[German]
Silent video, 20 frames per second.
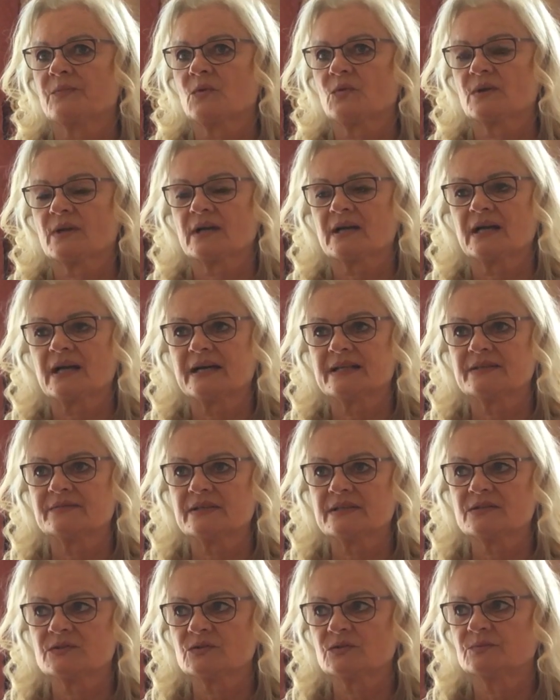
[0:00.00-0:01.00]
Oder gerade
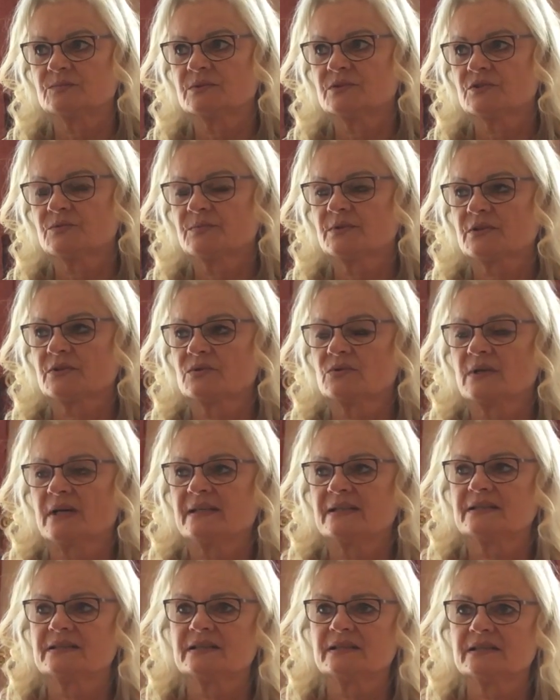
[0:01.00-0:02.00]
wenn es um die
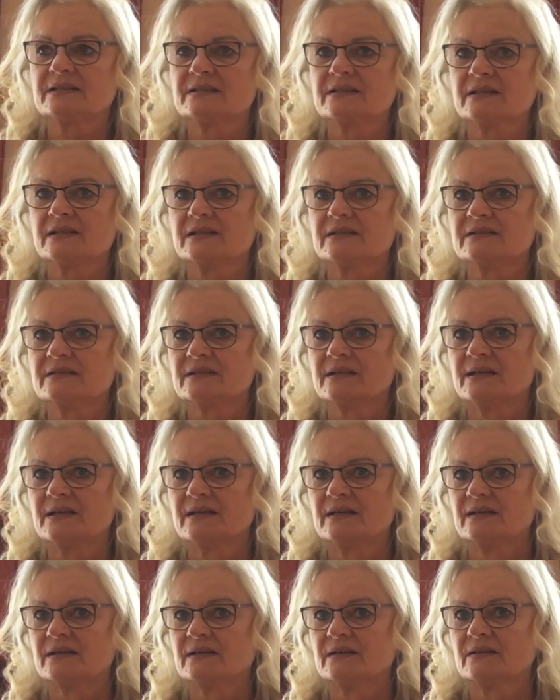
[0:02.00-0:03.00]
Spiritualität geht,
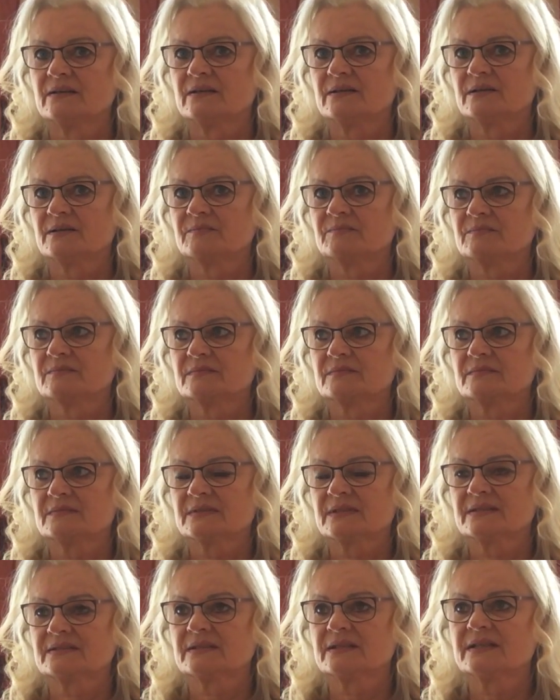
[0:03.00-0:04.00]
ähm,
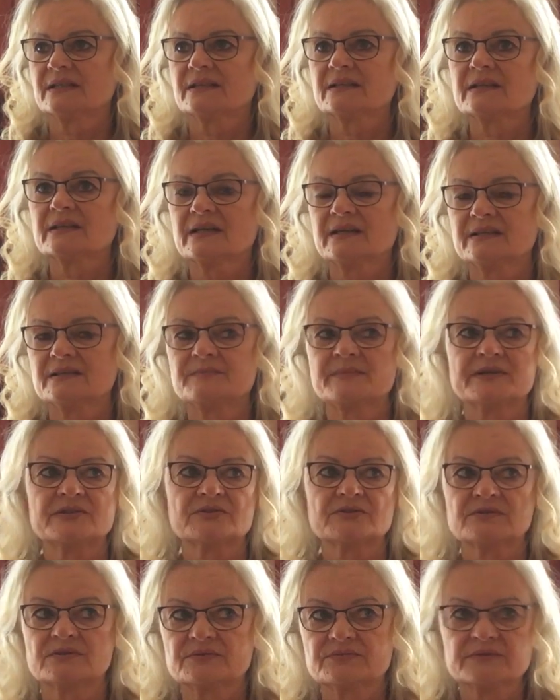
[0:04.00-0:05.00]
da sind ja nicht alle
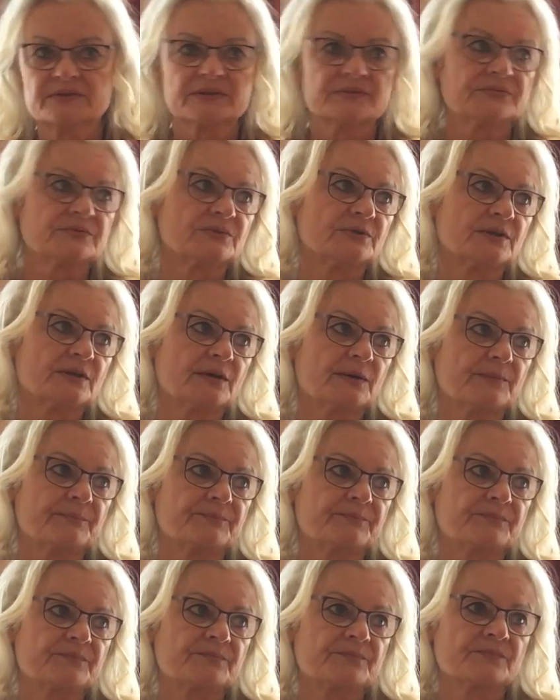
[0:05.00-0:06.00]
Menschen offen dafür.
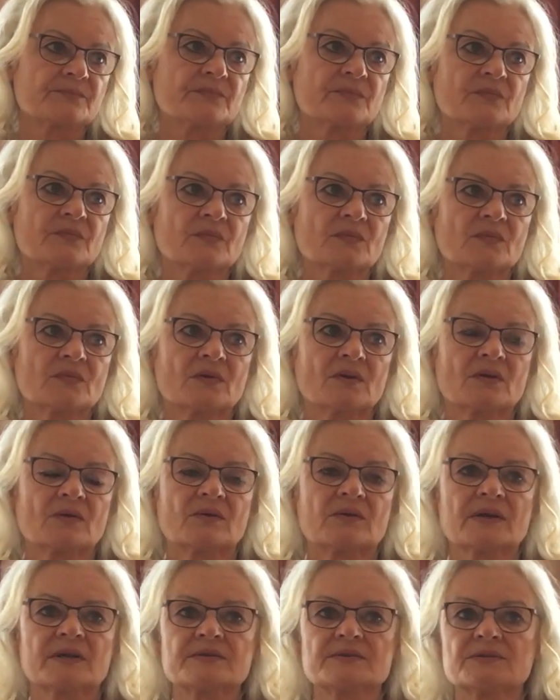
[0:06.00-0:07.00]

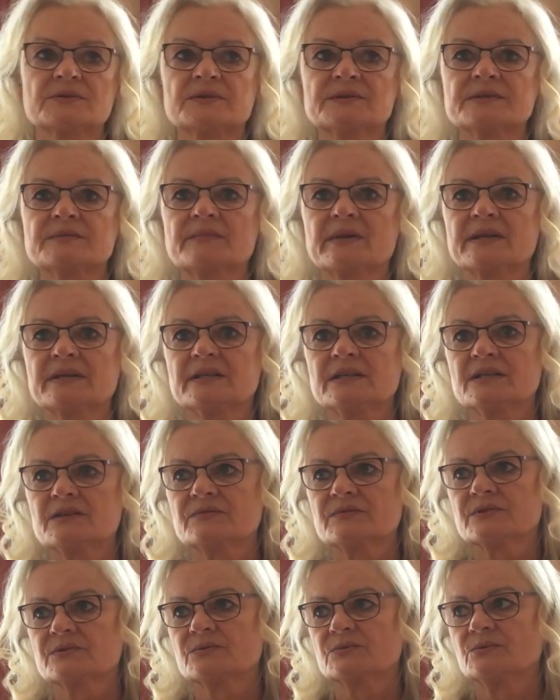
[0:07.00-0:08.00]
Und dann sollte man
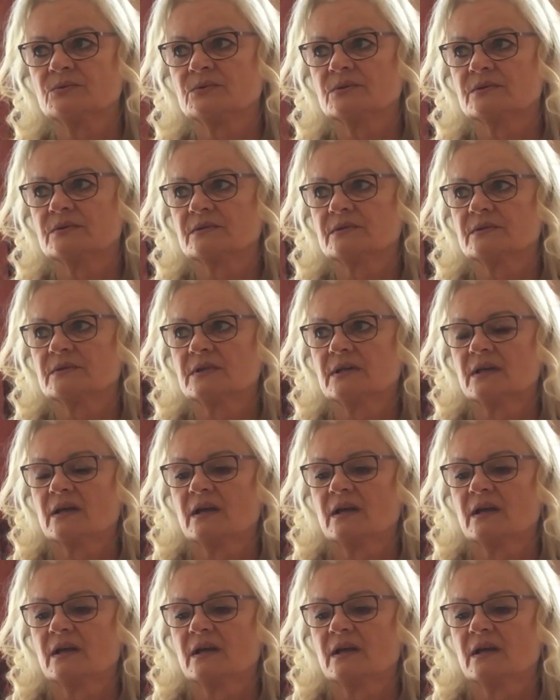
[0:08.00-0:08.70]
nicht versuchen,